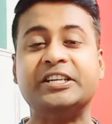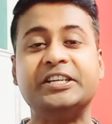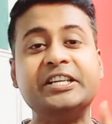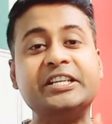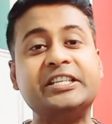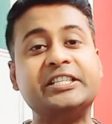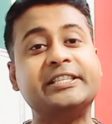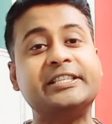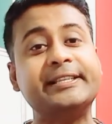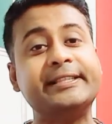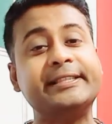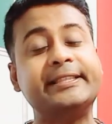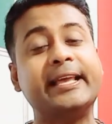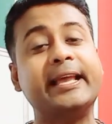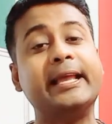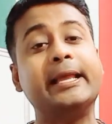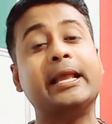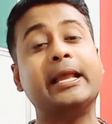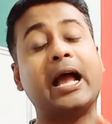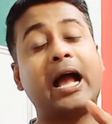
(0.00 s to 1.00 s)
নিশ্চিন্তে
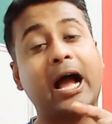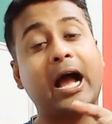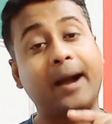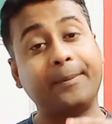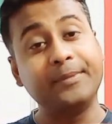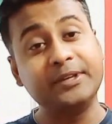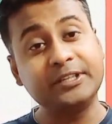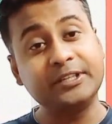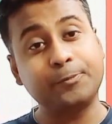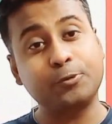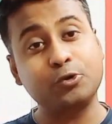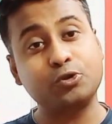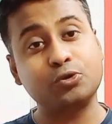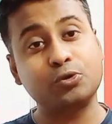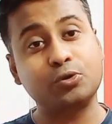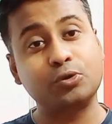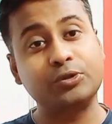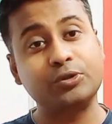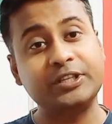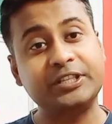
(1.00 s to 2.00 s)
আমি যে
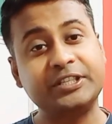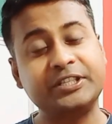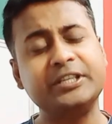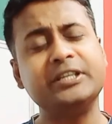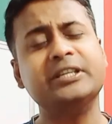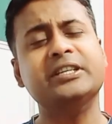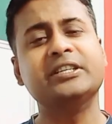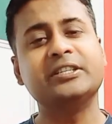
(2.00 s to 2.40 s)
প্রশ্নগুলো দিচ্ছি